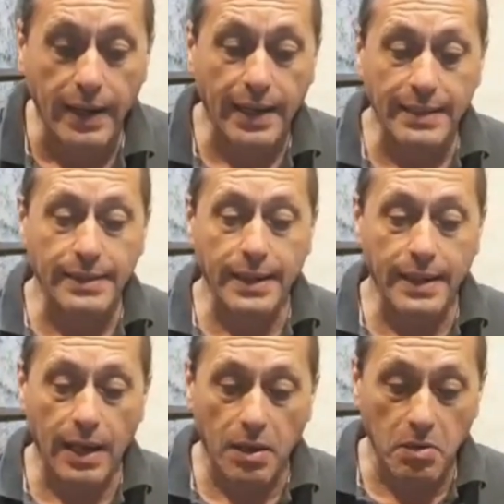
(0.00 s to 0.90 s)

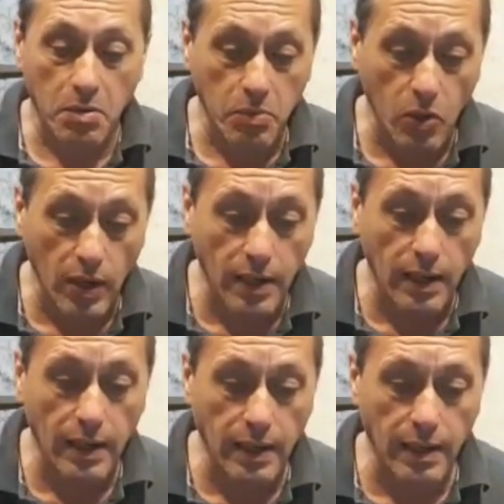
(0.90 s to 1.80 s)
Argentina, ¿no? Viola
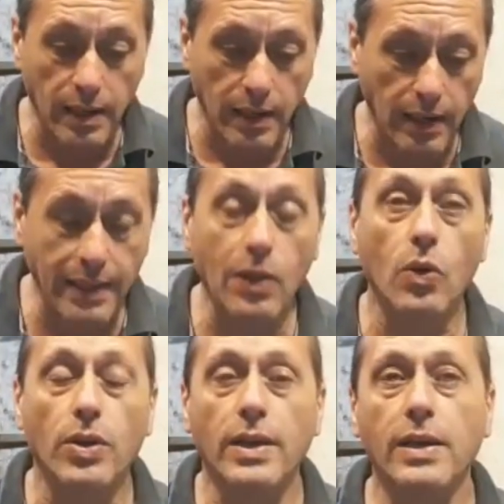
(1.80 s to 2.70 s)
el
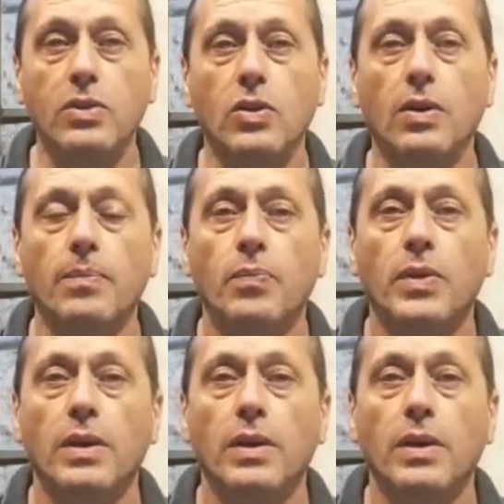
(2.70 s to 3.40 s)
Estado de Derecho.